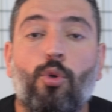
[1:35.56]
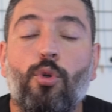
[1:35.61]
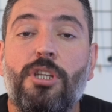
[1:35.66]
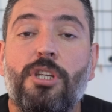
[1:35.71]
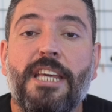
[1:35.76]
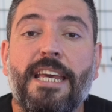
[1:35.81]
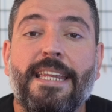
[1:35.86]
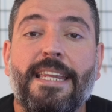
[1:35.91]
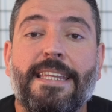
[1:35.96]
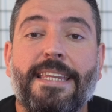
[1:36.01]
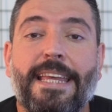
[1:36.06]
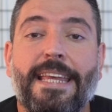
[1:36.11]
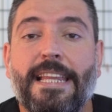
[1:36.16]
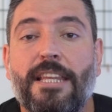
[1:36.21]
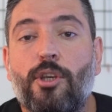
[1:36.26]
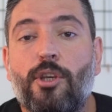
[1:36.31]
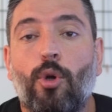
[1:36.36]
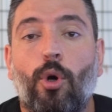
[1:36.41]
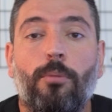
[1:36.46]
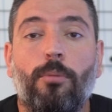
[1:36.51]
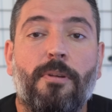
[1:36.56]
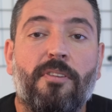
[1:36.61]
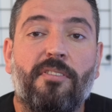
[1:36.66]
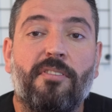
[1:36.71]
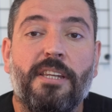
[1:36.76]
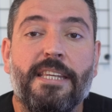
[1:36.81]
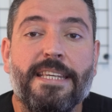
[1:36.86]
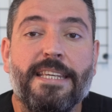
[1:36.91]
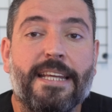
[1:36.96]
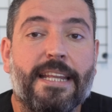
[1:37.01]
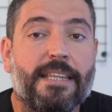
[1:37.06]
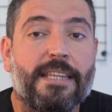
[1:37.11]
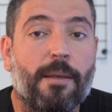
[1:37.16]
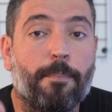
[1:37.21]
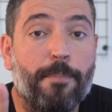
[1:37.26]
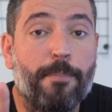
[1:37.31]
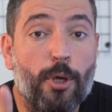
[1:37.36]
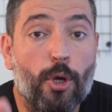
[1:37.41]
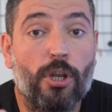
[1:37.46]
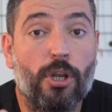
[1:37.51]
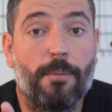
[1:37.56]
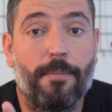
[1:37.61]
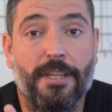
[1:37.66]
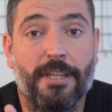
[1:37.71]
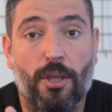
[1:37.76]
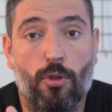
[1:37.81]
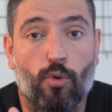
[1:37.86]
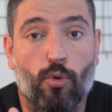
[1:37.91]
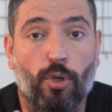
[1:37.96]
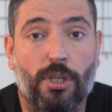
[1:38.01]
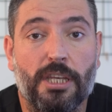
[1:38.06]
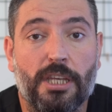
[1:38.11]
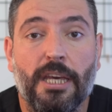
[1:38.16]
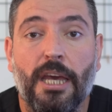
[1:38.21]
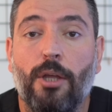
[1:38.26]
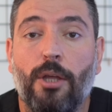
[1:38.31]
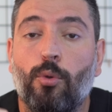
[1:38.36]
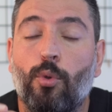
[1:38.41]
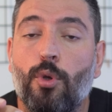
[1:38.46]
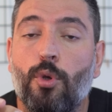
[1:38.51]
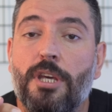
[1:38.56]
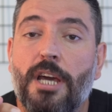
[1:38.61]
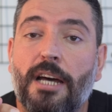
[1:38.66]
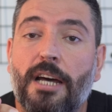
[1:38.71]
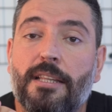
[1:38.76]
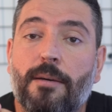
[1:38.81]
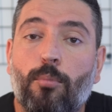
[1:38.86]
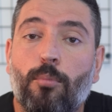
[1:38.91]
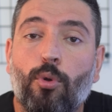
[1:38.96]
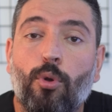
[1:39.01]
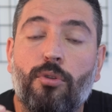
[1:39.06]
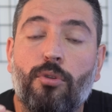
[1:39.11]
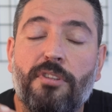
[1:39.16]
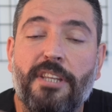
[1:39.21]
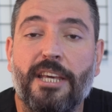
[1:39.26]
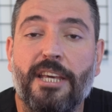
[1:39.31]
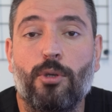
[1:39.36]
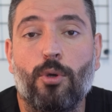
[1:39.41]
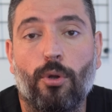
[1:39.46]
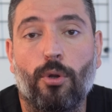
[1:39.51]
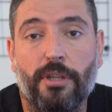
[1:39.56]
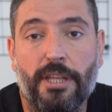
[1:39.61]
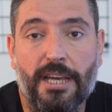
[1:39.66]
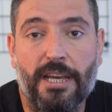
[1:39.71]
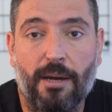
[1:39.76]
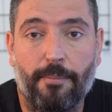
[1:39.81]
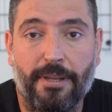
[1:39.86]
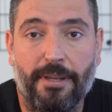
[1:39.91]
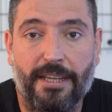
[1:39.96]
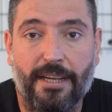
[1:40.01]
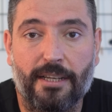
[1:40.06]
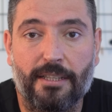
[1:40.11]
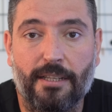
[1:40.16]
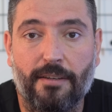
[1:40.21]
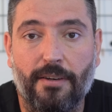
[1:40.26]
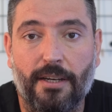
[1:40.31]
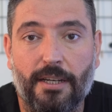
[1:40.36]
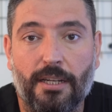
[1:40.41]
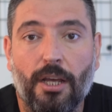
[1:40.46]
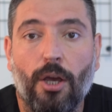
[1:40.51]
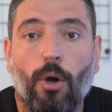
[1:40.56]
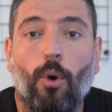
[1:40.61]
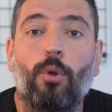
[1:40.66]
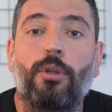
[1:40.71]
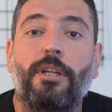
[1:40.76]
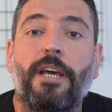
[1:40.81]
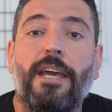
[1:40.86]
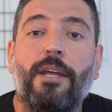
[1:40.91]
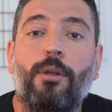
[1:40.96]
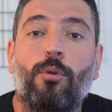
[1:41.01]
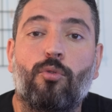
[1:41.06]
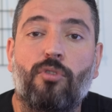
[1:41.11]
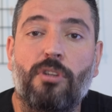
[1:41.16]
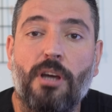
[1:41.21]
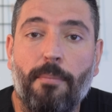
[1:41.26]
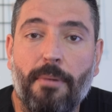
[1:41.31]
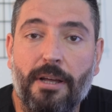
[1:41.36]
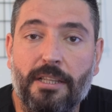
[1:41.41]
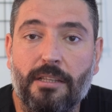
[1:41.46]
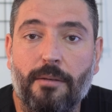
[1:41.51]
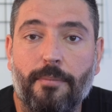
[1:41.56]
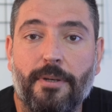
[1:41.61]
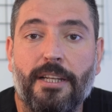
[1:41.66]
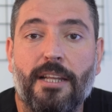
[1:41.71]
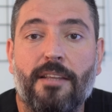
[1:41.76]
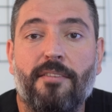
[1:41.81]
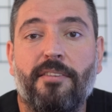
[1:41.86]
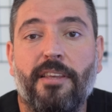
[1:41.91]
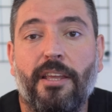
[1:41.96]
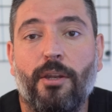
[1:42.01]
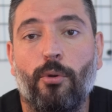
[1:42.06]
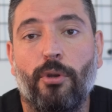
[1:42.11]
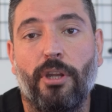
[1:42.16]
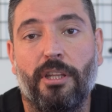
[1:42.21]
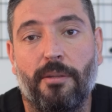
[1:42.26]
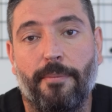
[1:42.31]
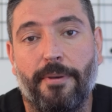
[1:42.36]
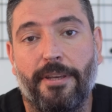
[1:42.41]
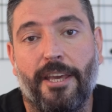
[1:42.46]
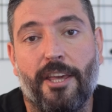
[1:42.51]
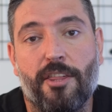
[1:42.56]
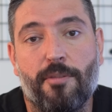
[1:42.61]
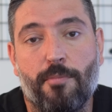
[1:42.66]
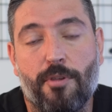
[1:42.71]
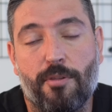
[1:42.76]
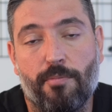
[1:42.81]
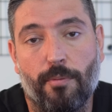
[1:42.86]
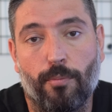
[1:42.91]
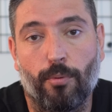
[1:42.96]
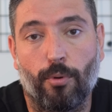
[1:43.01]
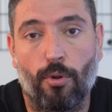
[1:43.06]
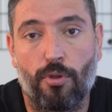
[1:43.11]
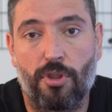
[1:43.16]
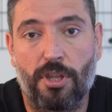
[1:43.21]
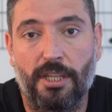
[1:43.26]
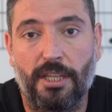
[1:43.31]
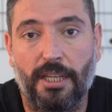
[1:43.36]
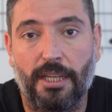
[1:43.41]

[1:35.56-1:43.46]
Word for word: Türkiye'nin ilki olmasının yanında bir önemi de şu ki dünyada bunun tek örneği Amerika'da var. O da henüz tam anlamıyla seri üretime geçmiş bir proje